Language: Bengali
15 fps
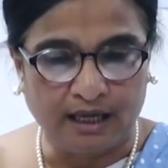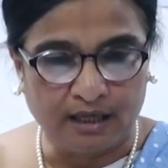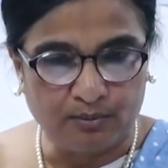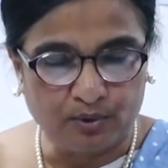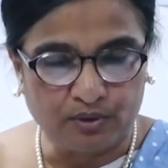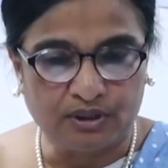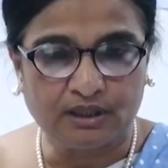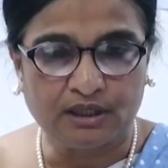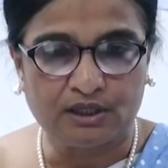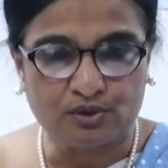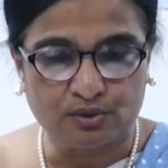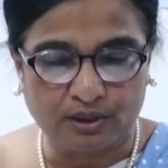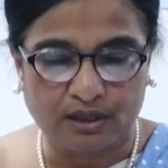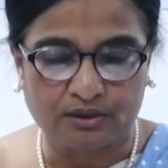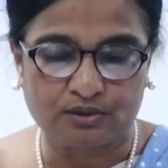এর মধ্যে
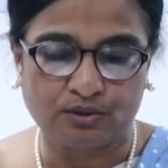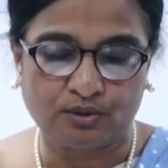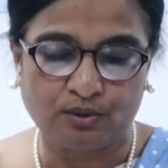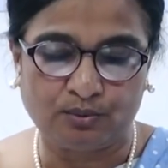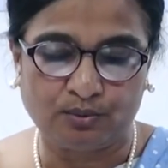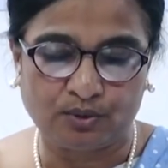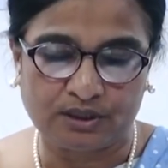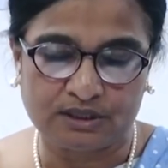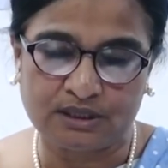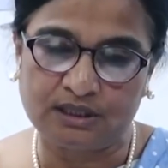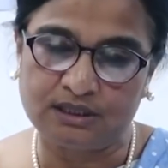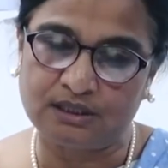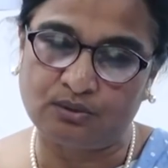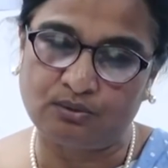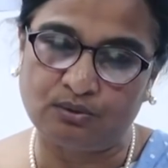কিছু কার্যক্রম রয়েছে
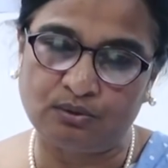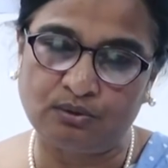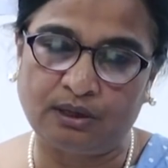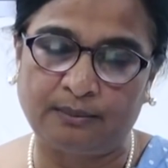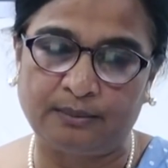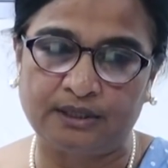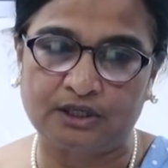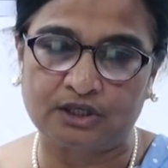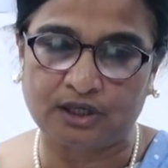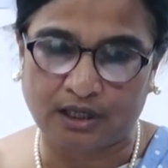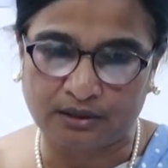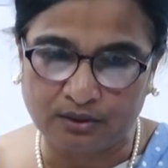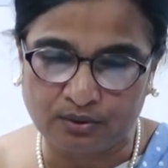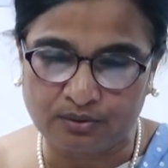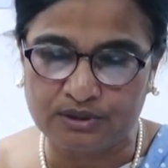যেগুলো আমাদের
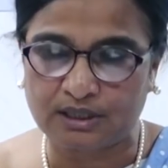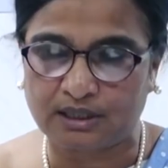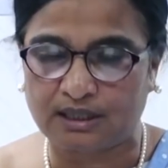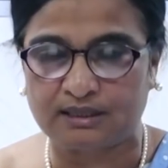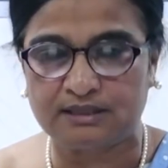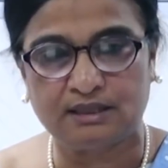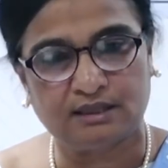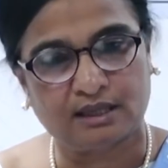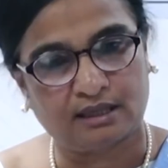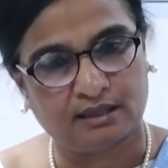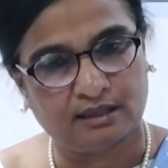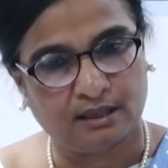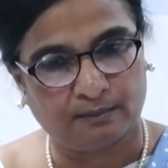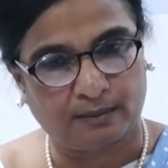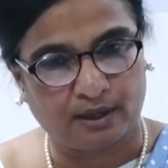সাধারণ যারা আছি
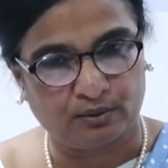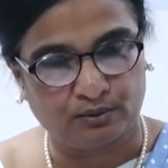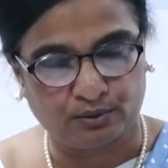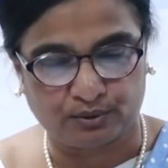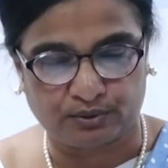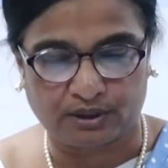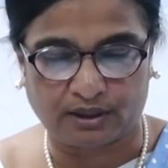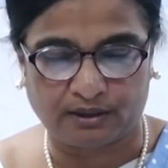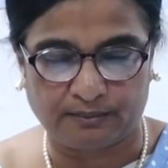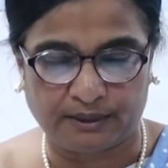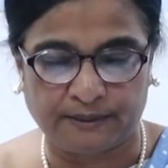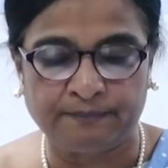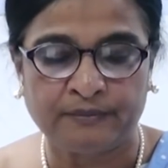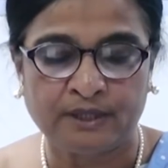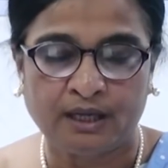তাদেরকে পালন করতে
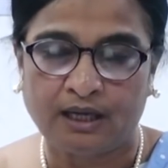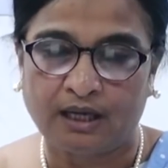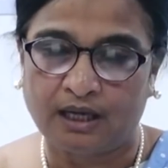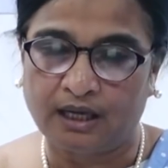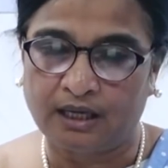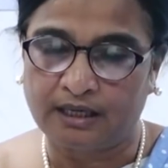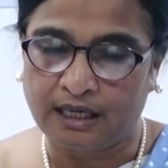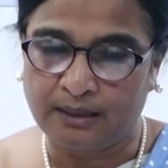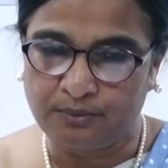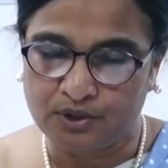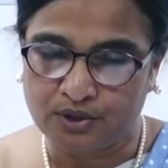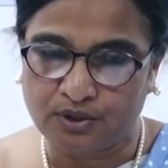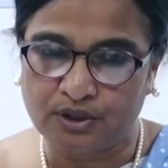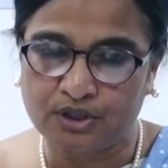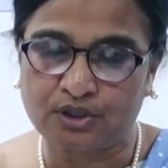হবে এই
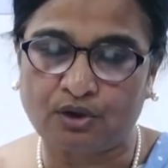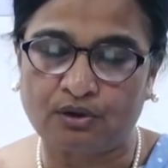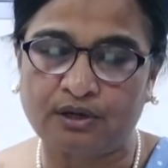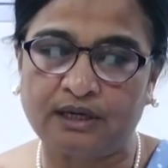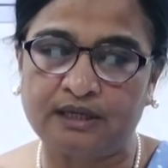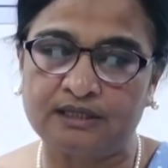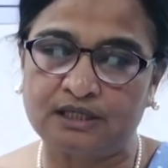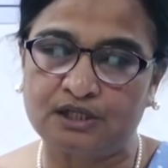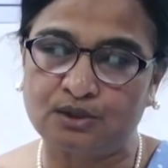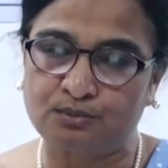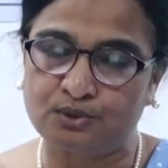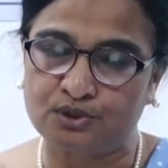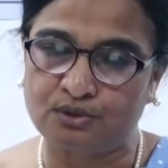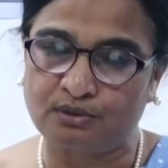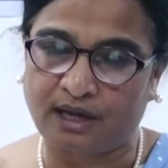বিষয়ে সরকারি যে
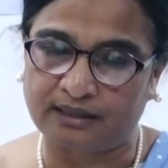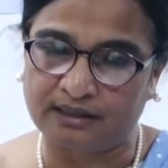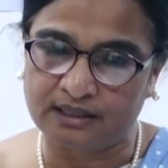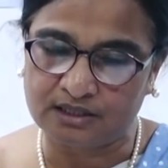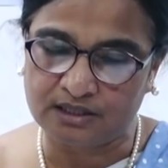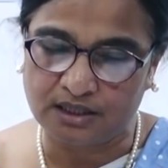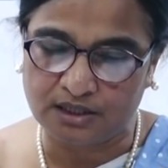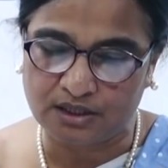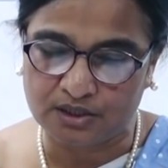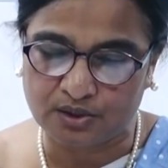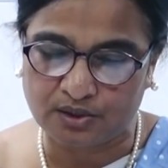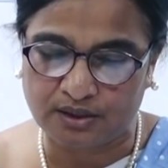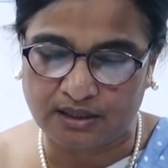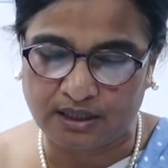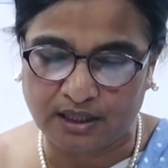সমস্ত আদেশ
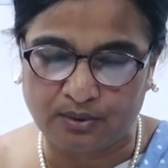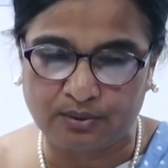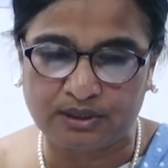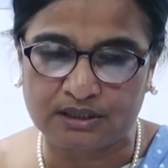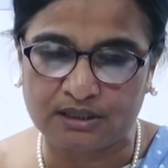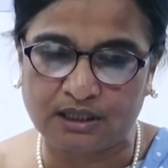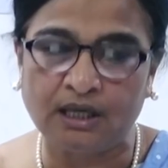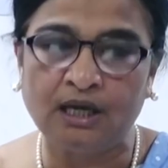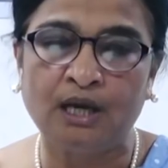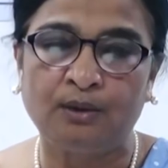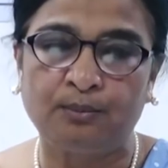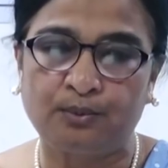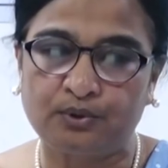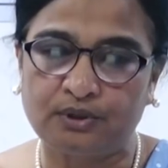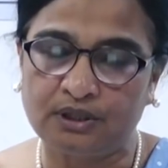নির্দেশনা দেওয়া হয়েছে
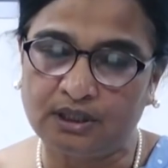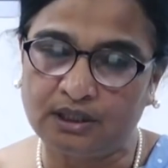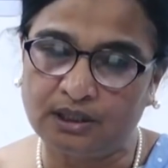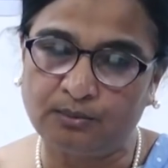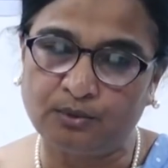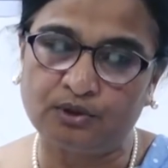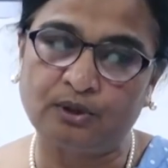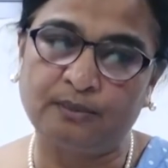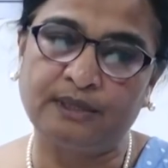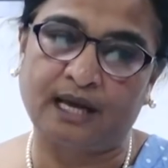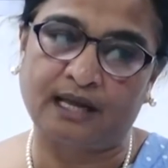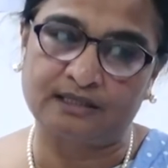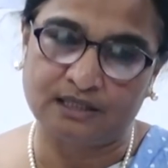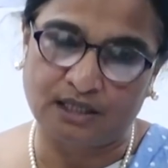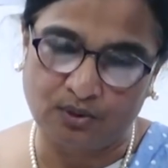প্রতিদিনের মতো আমি
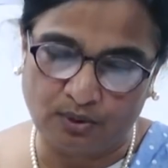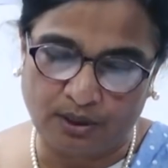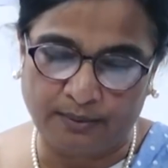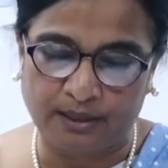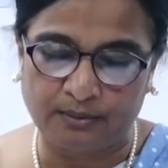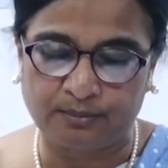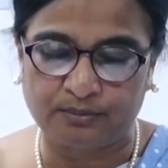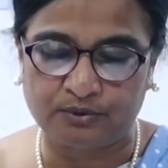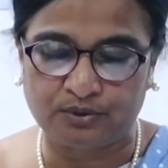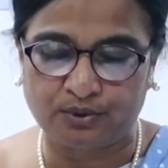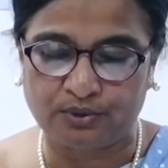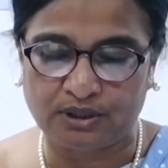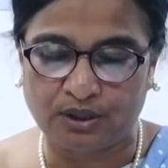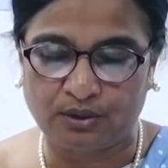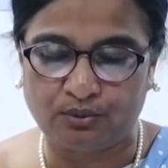আজকেও আবার
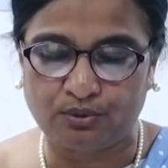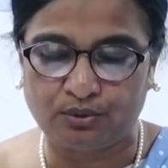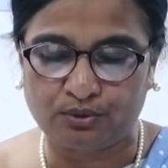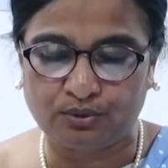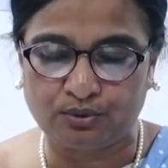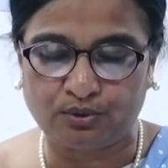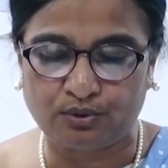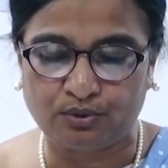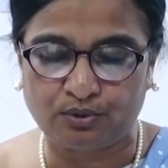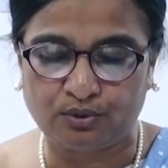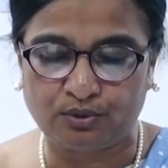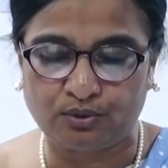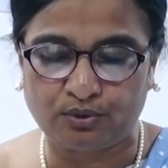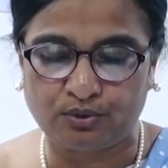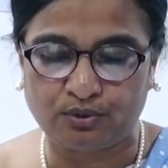জোর দিয়ে অনুরোধের
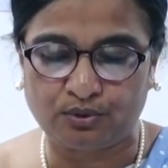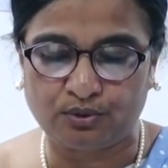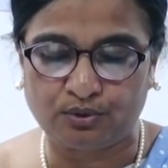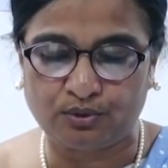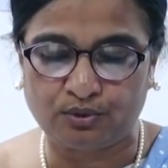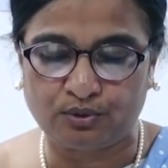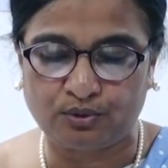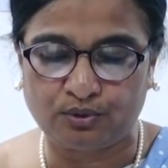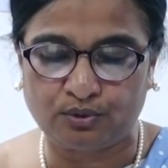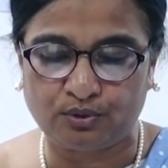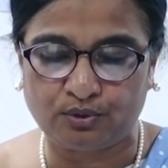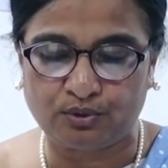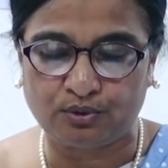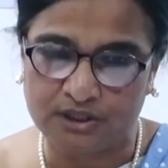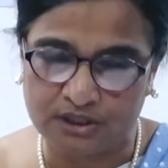অংশগ্রহণই কিন্তু
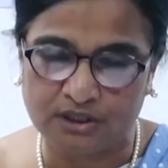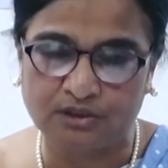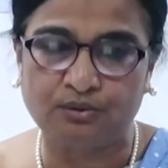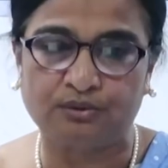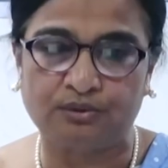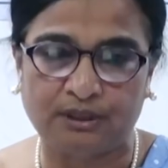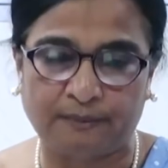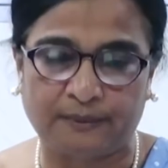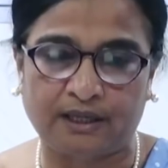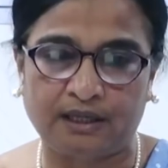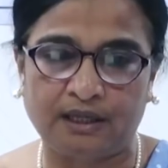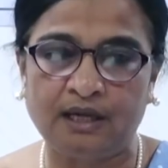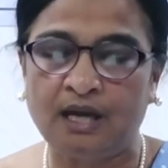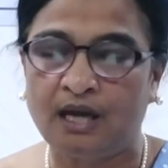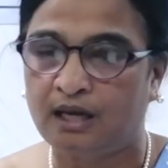একমাত্র নিশ্চিত করতে
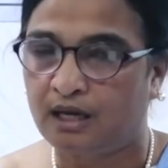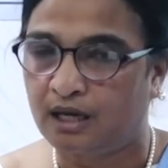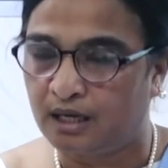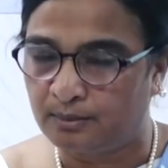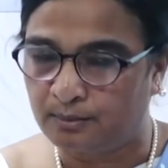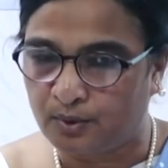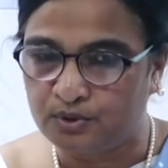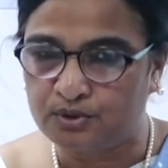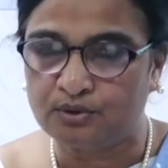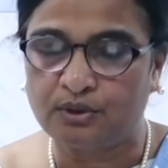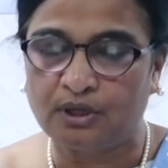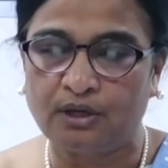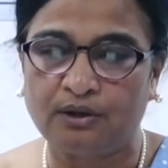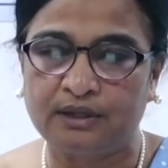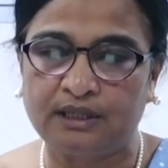পারে
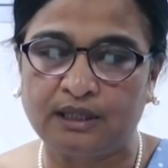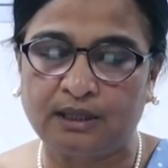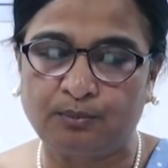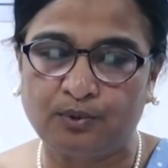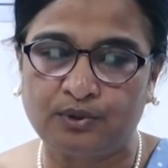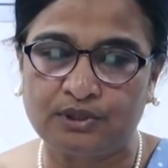মন্ত্রণালয় থেকে